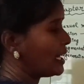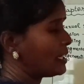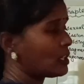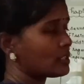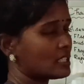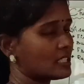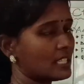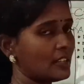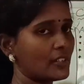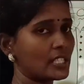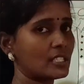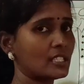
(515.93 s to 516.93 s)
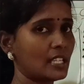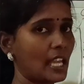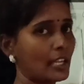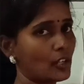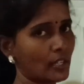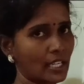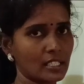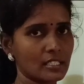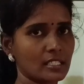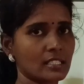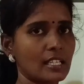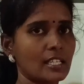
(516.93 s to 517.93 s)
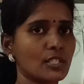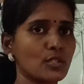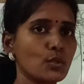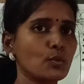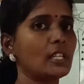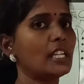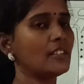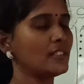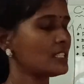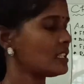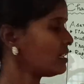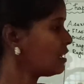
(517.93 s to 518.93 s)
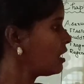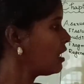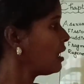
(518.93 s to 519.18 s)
மைட்டாசிஸில் ஃபஸ்ட்டு கேரியோகைனசிஸ் தட் இஸ் நியூக்ளியர் டிவிஷன்